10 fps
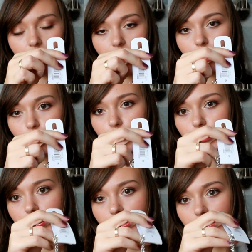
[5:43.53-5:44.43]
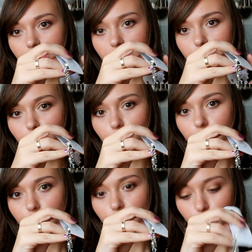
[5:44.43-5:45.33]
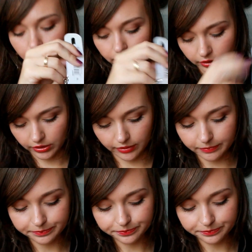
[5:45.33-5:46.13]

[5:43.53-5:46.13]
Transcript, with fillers: голубенький, а другой черненький.